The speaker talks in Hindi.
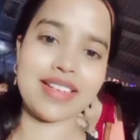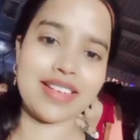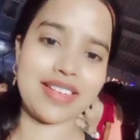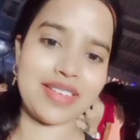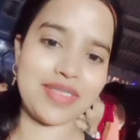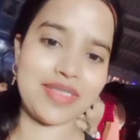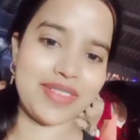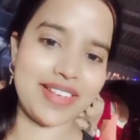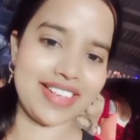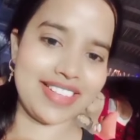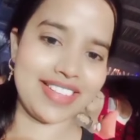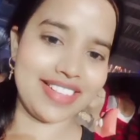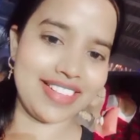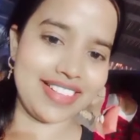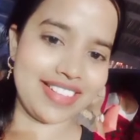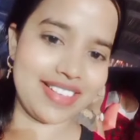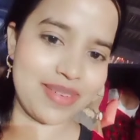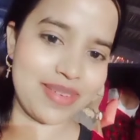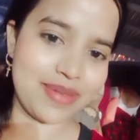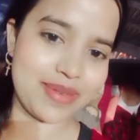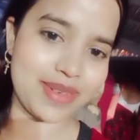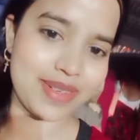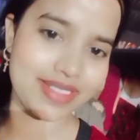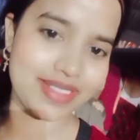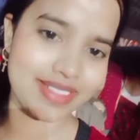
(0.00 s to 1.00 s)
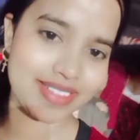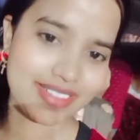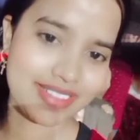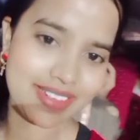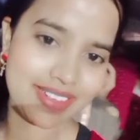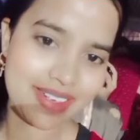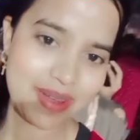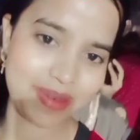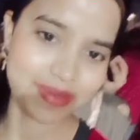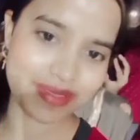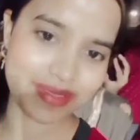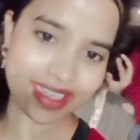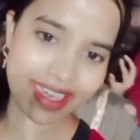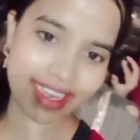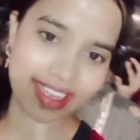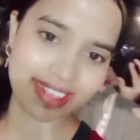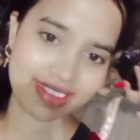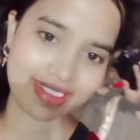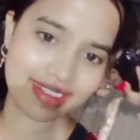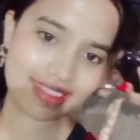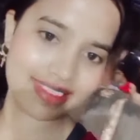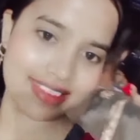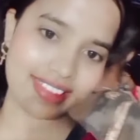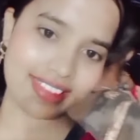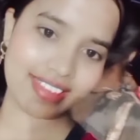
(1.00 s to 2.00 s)
हेलो दोस्तों आज मैं
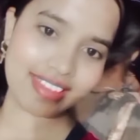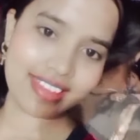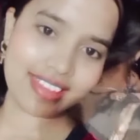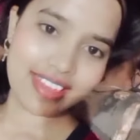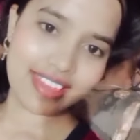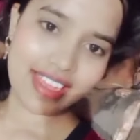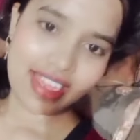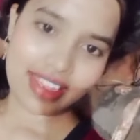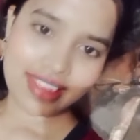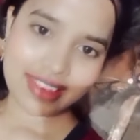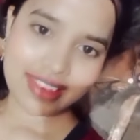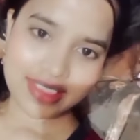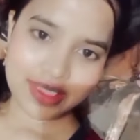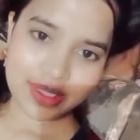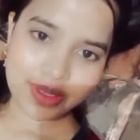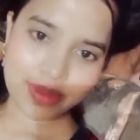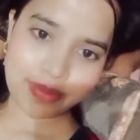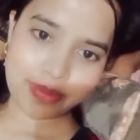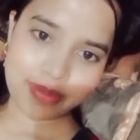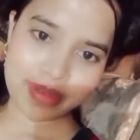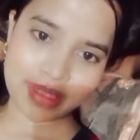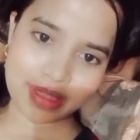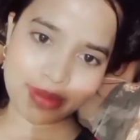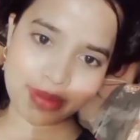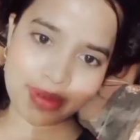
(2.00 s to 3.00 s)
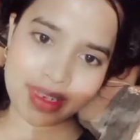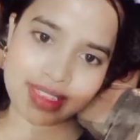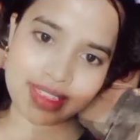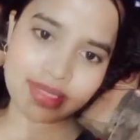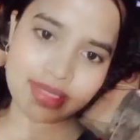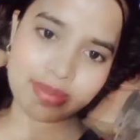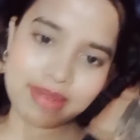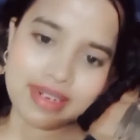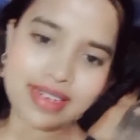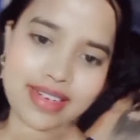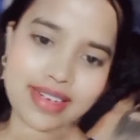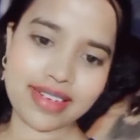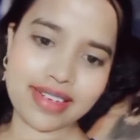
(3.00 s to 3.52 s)
दक्षिणेश्वर काली मंदिर जा रही हूँ दोस्तों